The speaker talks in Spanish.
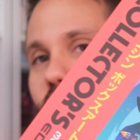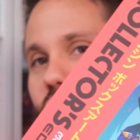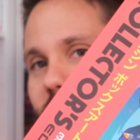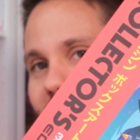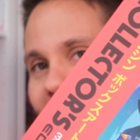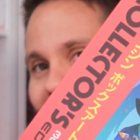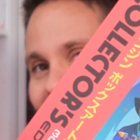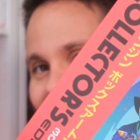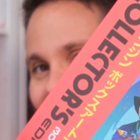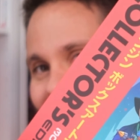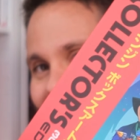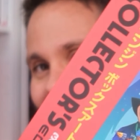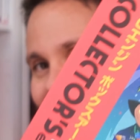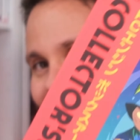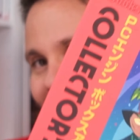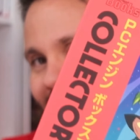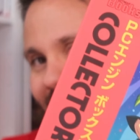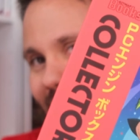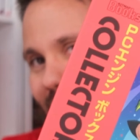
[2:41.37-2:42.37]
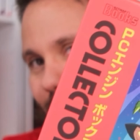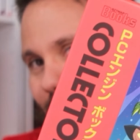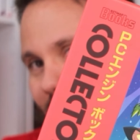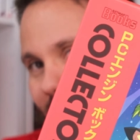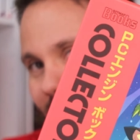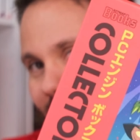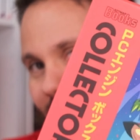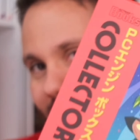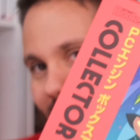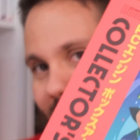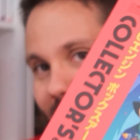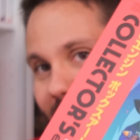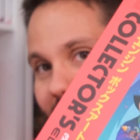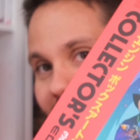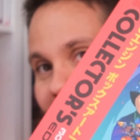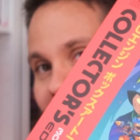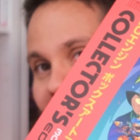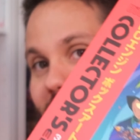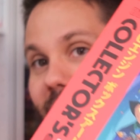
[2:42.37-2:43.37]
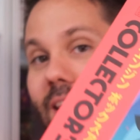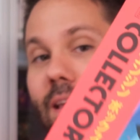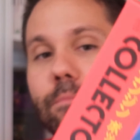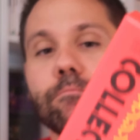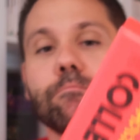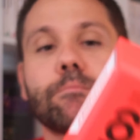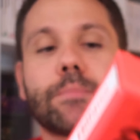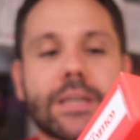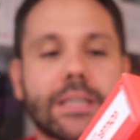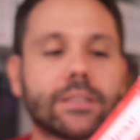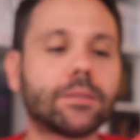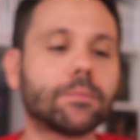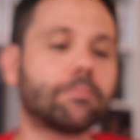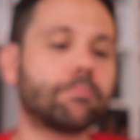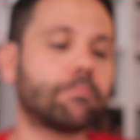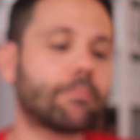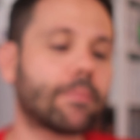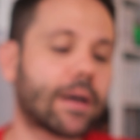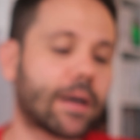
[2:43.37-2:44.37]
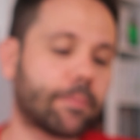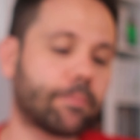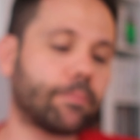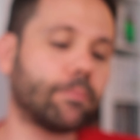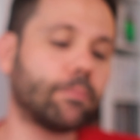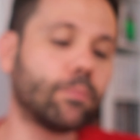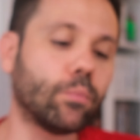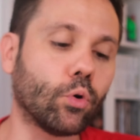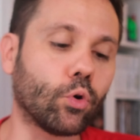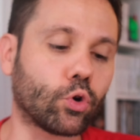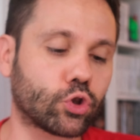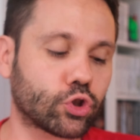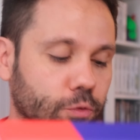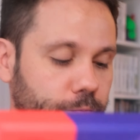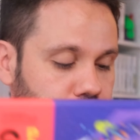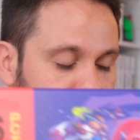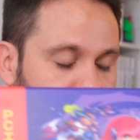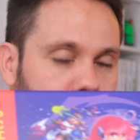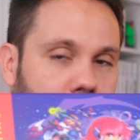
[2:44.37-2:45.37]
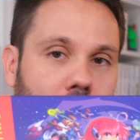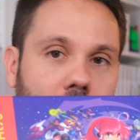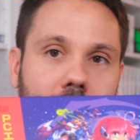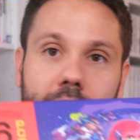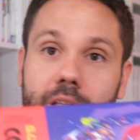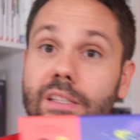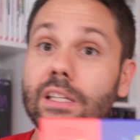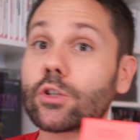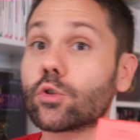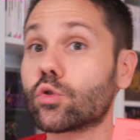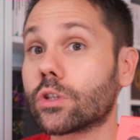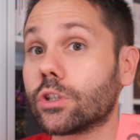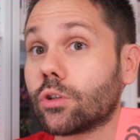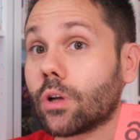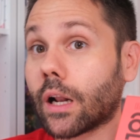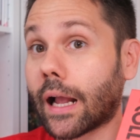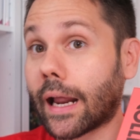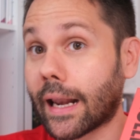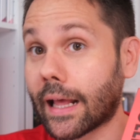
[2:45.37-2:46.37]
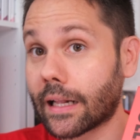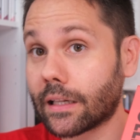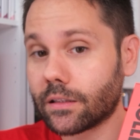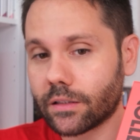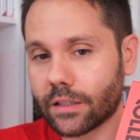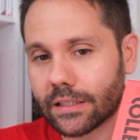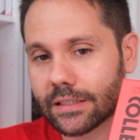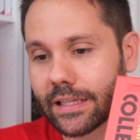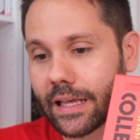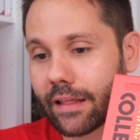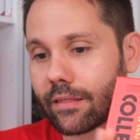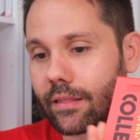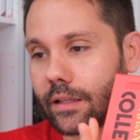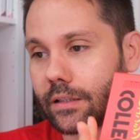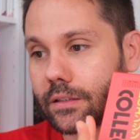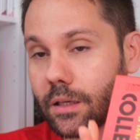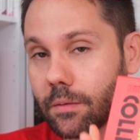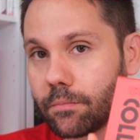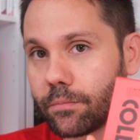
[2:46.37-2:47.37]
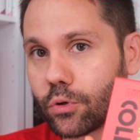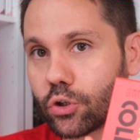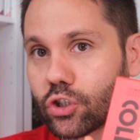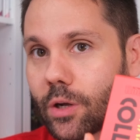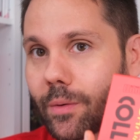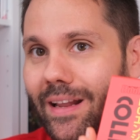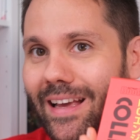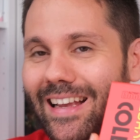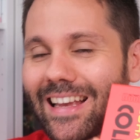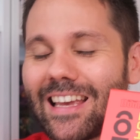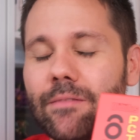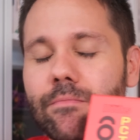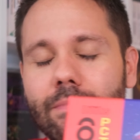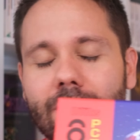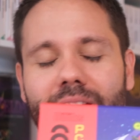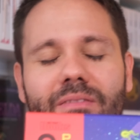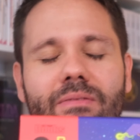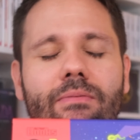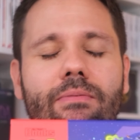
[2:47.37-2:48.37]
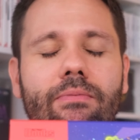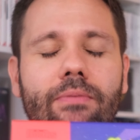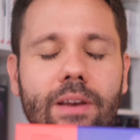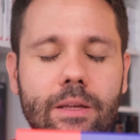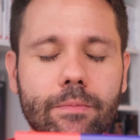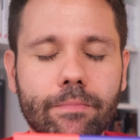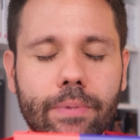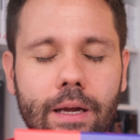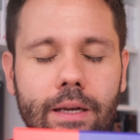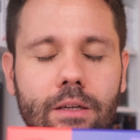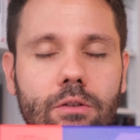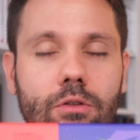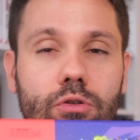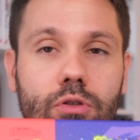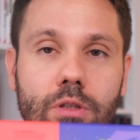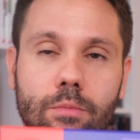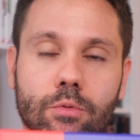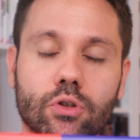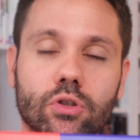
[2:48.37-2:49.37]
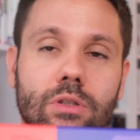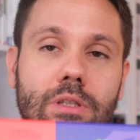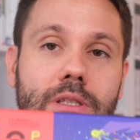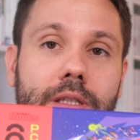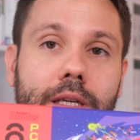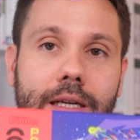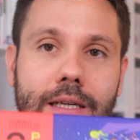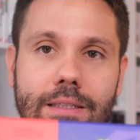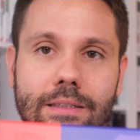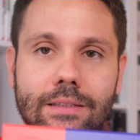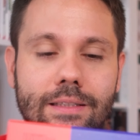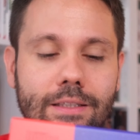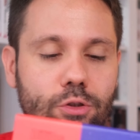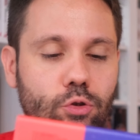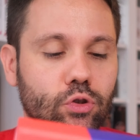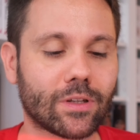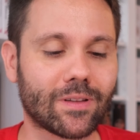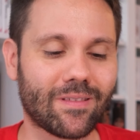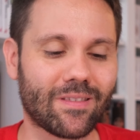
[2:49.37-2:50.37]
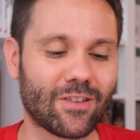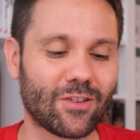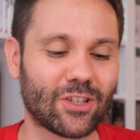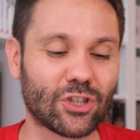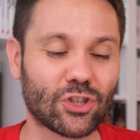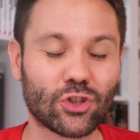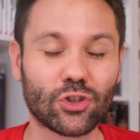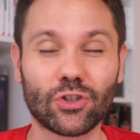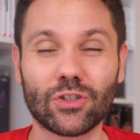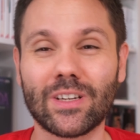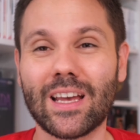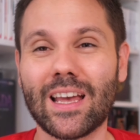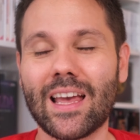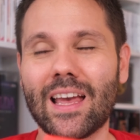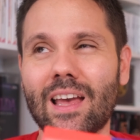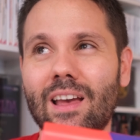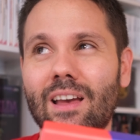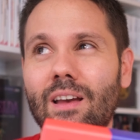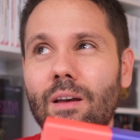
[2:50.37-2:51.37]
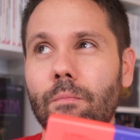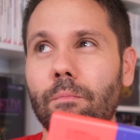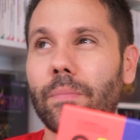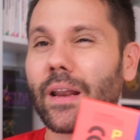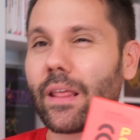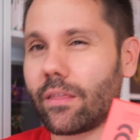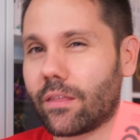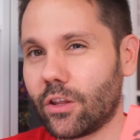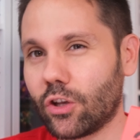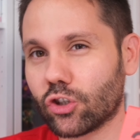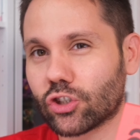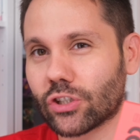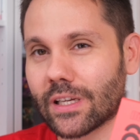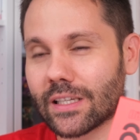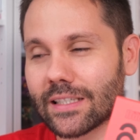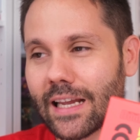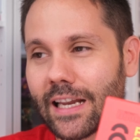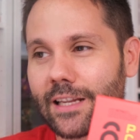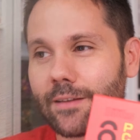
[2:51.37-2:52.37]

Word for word: os dé la santísima gana de Bitmap Books. Quien esté suscrito al canal desde hace tiempo sabrá que me flipan los libros de esta gente, sus ediciones son preciosas a